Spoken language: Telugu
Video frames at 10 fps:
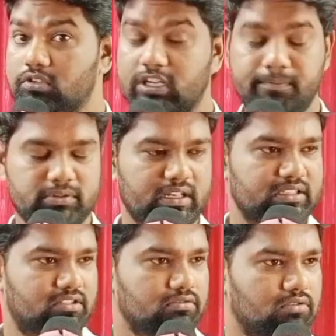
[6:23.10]
యోసేపు తన
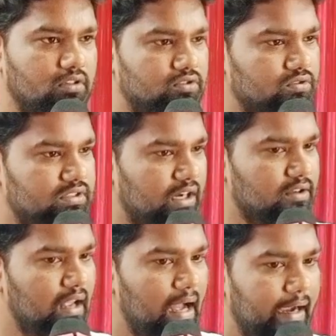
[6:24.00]
జీవితంలో చూశాడు
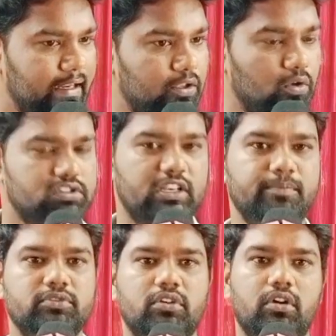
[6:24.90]
చూశాడు అంటే
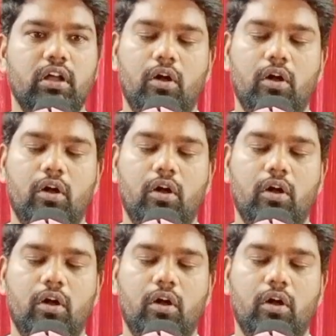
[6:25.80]
యోసేపుతో